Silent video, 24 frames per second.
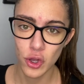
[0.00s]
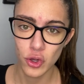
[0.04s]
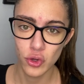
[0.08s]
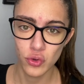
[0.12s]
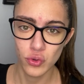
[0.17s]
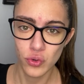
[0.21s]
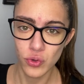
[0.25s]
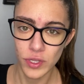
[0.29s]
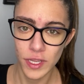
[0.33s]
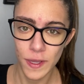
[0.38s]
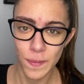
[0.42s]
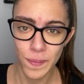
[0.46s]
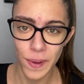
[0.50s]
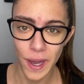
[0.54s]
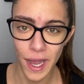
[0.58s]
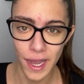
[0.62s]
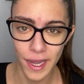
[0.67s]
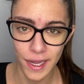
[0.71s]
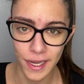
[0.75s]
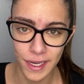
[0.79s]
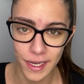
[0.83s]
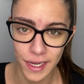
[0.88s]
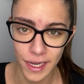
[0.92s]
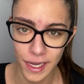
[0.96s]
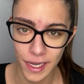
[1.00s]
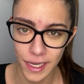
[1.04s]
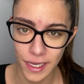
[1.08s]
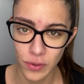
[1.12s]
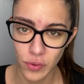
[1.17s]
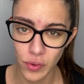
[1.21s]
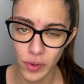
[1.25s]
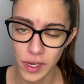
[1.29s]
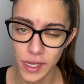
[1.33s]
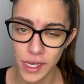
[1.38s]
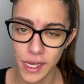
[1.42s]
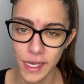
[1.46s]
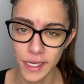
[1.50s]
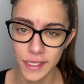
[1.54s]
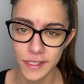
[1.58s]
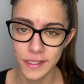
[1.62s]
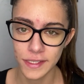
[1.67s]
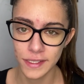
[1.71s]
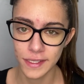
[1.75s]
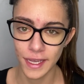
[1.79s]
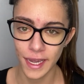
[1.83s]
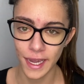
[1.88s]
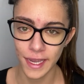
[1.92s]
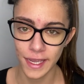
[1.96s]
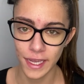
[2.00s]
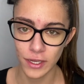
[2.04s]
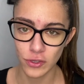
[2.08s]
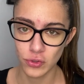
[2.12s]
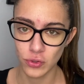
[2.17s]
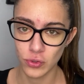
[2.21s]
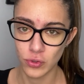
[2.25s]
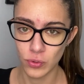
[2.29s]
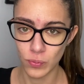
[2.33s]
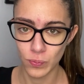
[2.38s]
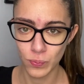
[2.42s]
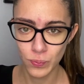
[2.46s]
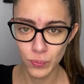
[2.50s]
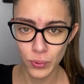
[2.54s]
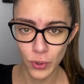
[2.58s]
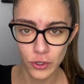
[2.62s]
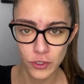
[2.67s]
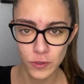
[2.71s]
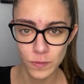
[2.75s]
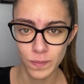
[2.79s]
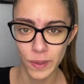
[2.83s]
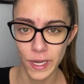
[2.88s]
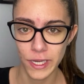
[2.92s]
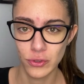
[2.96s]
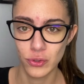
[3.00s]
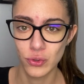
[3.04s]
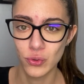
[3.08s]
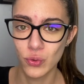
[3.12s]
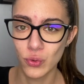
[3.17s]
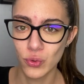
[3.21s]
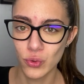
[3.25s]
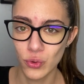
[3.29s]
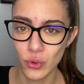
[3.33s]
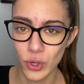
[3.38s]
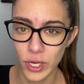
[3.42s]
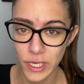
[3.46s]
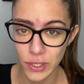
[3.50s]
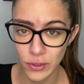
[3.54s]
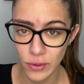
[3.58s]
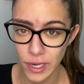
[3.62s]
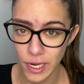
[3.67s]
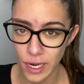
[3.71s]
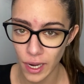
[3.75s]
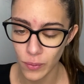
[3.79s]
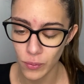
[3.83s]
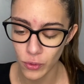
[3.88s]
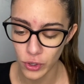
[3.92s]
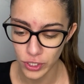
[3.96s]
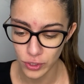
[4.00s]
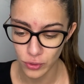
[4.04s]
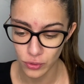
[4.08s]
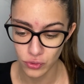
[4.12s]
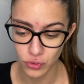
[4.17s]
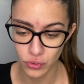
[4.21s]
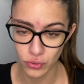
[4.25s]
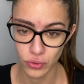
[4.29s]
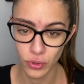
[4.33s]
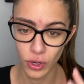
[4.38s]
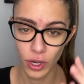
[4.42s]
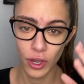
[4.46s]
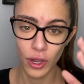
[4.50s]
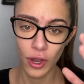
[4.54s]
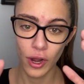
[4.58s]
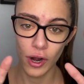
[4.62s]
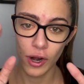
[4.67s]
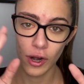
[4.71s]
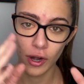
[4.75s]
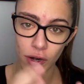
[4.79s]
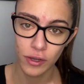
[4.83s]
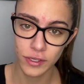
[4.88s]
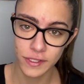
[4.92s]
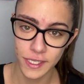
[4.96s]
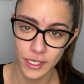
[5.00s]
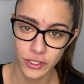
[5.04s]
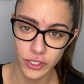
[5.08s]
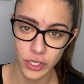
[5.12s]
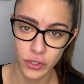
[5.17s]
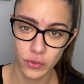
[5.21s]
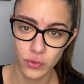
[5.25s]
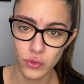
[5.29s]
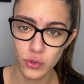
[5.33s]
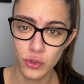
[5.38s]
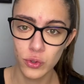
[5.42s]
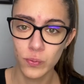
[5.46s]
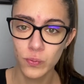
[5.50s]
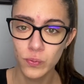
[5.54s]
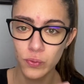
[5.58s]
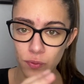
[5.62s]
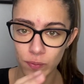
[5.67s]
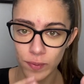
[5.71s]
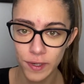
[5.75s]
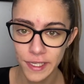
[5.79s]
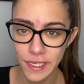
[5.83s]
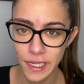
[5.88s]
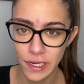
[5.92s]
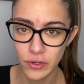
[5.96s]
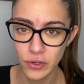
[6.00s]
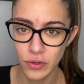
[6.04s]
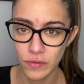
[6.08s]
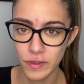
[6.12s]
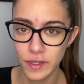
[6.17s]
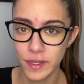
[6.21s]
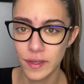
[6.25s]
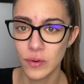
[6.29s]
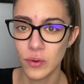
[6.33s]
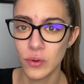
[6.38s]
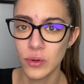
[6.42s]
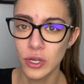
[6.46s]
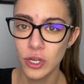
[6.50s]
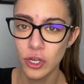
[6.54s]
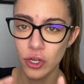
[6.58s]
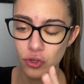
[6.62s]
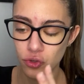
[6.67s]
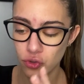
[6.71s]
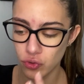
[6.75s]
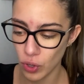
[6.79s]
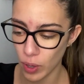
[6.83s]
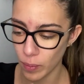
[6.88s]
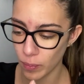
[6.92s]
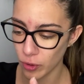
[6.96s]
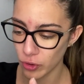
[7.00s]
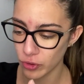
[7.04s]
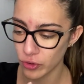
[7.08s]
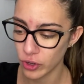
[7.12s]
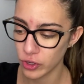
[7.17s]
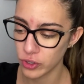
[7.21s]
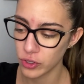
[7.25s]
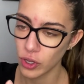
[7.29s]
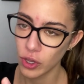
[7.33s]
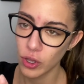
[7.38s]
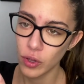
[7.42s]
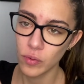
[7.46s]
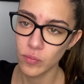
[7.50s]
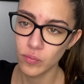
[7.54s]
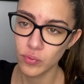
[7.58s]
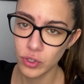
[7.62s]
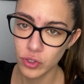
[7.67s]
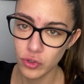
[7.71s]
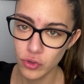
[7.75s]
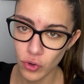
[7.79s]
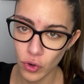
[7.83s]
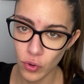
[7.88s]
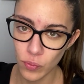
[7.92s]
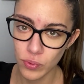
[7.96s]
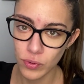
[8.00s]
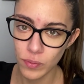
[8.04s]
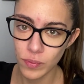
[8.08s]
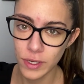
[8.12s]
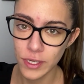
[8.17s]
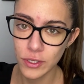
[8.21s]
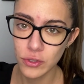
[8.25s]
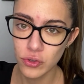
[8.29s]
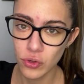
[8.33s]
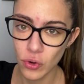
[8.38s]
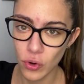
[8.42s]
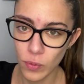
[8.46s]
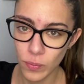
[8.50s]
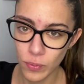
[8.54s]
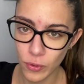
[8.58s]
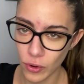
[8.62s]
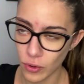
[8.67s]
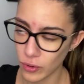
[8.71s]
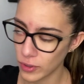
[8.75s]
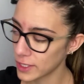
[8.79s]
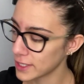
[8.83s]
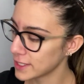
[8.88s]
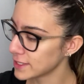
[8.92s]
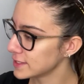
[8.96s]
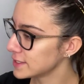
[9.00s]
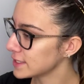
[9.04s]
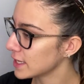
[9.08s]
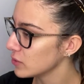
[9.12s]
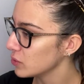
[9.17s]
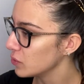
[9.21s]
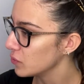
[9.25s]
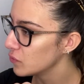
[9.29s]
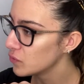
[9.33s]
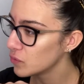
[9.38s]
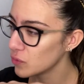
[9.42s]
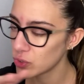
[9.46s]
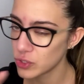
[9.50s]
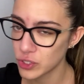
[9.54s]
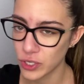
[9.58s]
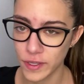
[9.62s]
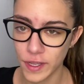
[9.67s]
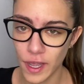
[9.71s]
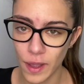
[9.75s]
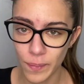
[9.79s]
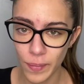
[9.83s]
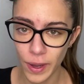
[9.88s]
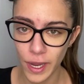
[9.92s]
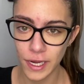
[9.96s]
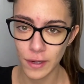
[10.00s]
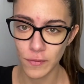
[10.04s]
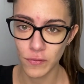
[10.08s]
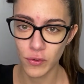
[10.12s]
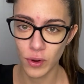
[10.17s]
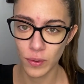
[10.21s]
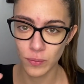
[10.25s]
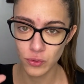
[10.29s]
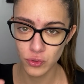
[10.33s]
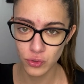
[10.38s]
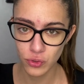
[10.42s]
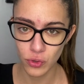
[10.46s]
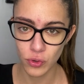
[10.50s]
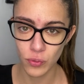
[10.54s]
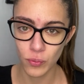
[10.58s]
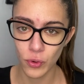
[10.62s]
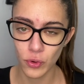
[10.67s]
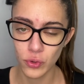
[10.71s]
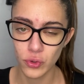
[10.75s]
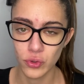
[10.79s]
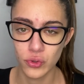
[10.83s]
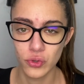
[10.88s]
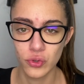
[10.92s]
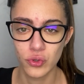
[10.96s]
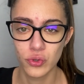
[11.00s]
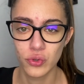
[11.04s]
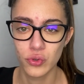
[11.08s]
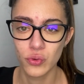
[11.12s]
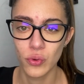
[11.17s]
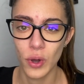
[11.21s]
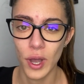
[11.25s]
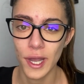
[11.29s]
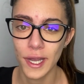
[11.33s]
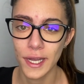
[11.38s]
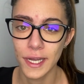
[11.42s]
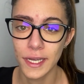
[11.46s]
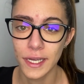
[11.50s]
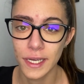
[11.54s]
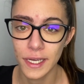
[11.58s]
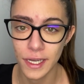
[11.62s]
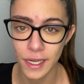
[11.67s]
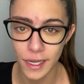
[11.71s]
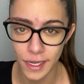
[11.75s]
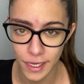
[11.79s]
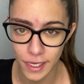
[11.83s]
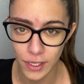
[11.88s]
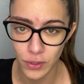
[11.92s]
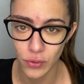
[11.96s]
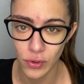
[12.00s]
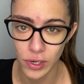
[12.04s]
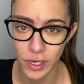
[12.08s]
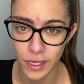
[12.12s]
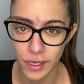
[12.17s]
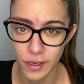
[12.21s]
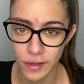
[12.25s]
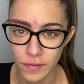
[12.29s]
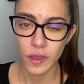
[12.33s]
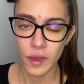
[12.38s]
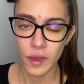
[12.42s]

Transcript: tu n'es pas régulier, si derrière tu ne postes pas du contenu régulièrement et que tu lances ta chaîne YouTube, publies quelques vidéos, tu abandonnes, puis tu republies, tu reprends, ça ne fonctionnera pas, il faut absolument que tu sois régulier.